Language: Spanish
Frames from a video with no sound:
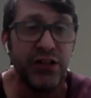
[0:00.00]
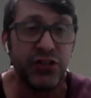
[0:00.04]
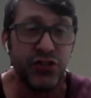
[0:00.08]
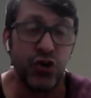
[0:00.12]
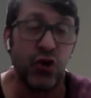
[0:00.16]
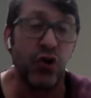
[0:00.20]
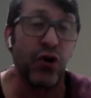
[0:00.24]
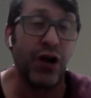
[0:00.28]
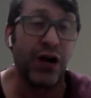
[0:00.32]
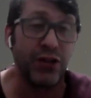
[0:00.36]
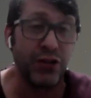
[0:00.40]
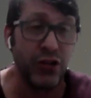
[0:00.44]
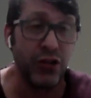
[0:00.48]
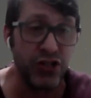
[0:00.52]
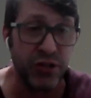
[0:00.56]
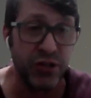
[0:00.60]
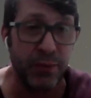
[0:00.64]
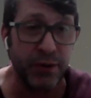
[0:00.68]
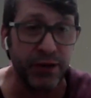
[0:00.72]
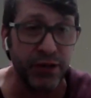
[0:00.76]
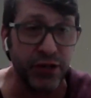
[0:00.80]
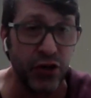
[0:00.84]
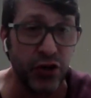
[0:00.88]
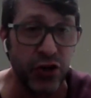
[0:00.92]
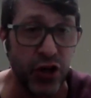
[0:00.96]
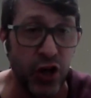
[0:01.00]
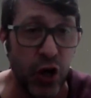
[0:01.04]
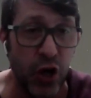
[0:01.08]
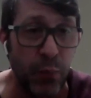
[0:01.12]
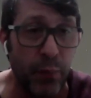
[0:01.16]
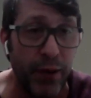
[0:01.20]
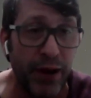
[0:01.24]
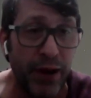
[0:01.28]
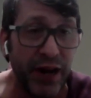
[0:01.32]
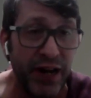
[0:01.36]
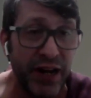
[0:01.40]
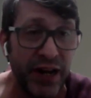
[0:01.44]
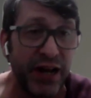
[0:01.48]
Son 14 partidos de
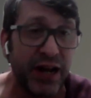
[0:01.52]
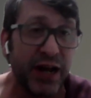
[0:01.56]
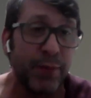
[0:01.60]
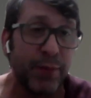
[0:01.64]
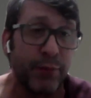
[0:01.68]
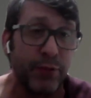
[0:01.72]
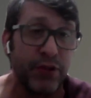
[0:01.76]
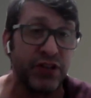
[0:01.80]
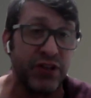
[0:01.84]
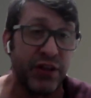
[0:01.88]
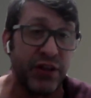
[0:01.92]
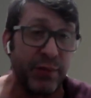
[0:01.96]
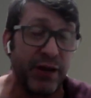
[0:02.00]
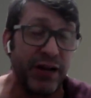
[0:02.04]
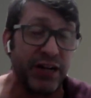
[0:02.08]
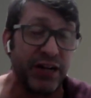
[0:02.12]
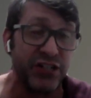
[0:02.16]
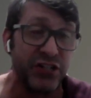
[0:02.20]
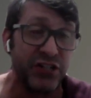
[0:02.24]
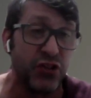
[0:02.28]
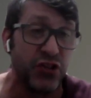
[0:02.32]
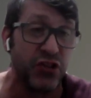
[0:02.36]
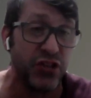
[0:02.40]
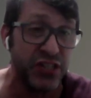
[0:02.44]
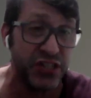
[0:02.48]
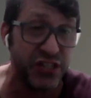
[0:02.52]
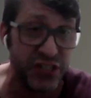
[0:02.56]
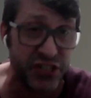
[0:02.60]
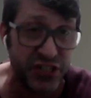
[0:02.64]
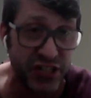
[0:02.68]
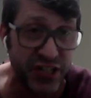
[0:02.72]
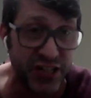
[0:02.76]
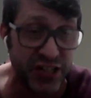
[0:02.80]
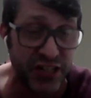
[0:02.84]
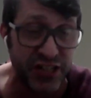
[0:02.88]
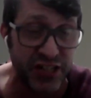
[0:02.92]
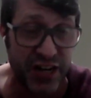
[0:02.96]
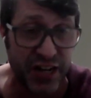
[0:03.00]
Copa de Liga que pueden terminar siendo
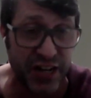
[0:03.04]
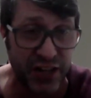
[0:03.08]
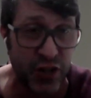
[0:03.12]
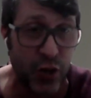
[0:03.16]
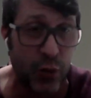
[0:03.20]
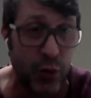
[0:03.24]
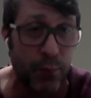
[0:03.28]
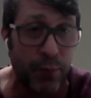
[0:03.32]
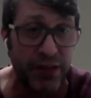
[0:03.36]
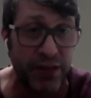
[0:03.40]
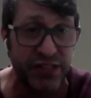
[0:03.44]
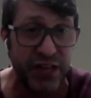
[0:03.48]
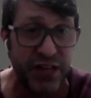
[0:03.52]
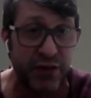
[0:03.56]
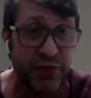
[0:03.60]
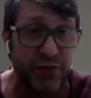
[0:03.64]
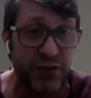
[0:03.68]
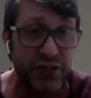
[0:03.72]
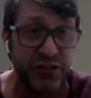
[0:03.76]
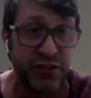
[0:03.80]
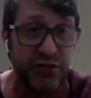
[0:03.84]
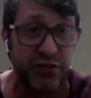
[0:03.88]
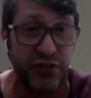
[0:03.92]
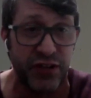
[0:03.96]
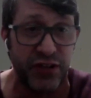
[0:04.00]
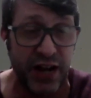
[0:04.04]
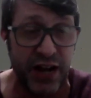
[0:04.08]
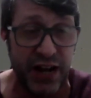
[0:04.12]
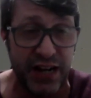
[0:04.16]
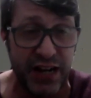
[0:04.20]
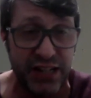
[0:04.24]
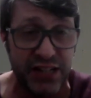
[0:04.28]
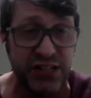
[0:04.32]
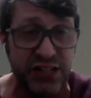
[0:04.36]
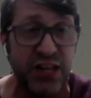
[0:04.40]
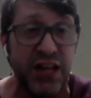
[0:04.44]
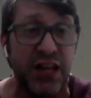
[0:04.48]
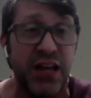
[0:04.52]
17 si Argentinos pasa a fases
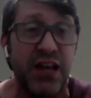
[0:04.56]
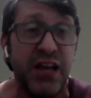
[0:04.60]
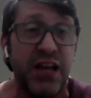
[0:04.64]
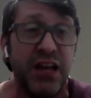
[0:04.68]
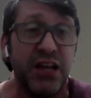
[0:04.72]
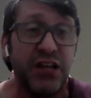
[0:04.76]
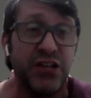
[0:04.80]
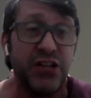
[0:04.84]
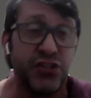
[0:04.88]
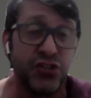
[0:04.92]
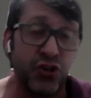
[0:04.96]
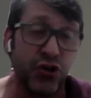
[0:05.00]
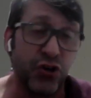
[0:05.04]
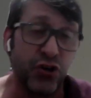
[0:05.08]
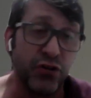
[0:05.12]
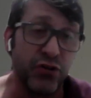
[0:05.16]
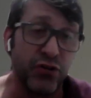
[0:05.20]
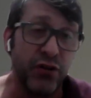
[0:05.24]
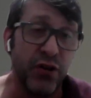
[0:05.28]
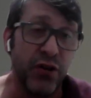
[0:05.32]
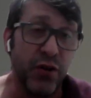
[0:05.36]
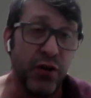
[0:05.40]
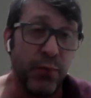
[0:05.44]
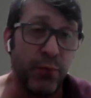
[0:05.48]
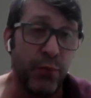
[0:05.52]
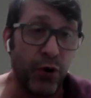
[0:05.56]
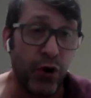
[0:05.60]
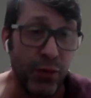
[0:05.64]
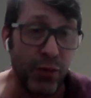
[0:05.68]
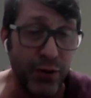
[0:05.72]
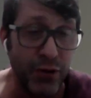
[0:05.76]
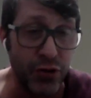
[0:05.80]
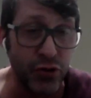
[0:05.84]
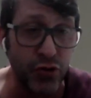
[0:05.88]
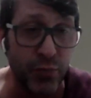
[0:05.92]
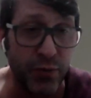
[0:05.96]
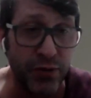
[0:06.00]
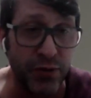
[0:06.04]
finales. Son por lo
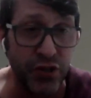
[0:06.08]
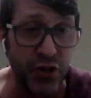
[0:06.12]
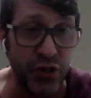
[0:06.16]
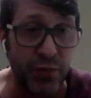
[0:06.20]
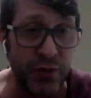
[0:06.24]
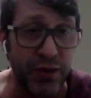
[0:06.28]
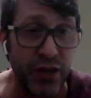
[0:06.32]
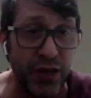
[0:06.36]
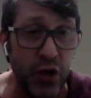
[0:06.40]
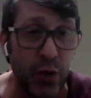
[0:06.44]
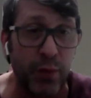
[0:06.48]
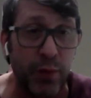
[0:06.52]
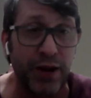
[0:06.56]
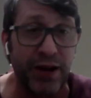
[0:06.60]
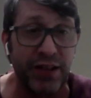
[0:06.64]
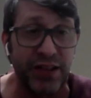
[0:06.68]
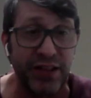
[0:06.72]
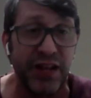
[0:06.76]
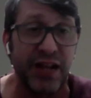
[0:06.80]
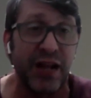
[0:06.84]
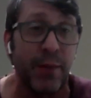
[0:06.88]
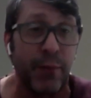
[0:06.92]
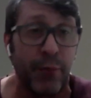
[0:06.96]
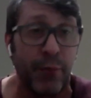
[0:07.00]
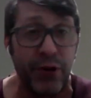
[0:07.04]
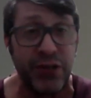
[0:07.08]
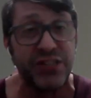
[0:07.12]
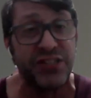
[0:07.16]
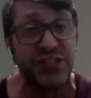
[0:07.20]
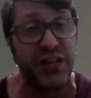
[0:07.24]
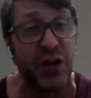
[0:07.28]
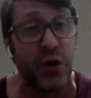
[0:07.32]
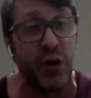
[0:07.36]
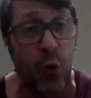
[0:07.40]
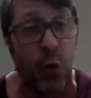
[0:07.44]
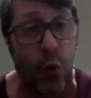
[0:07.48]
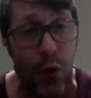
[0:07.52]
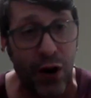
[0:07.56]
menos un partido más de Copa Argentina que pueden
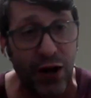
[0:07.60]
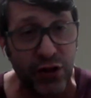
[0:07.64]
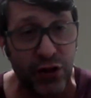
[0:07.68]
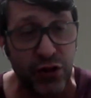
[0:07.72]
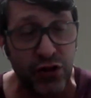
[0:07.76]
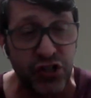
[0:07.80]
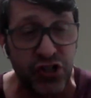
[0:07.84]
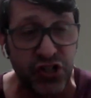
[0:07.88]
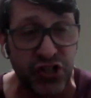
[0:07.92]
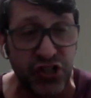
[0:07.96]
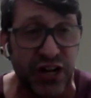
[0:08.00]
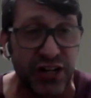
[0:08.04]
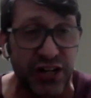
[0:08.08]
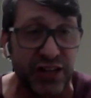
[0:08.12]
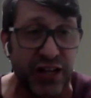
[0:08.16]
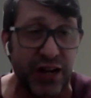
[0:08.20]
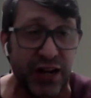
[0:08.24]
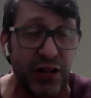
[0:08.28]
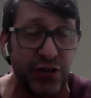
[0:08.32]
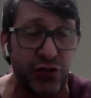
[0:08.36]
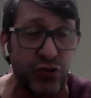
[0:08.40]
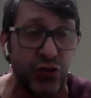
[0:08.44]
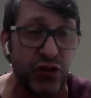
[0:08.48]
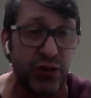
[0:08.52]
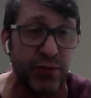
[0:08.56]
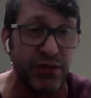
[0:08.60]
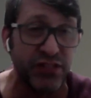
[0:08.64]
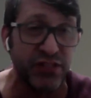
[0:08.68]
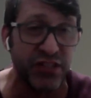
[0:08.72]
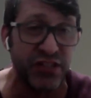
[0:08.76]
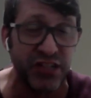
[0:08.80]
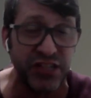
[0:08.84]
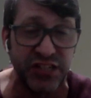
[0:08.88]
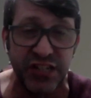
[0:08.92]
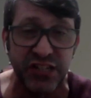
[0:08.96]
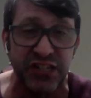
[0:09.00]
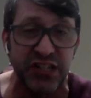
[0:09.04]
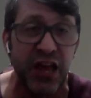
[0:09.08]
ser cuatro si llega hasta las últimas
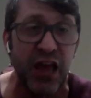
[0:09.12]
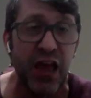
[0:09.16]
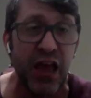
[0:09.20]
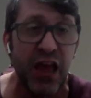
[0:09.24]
instancias.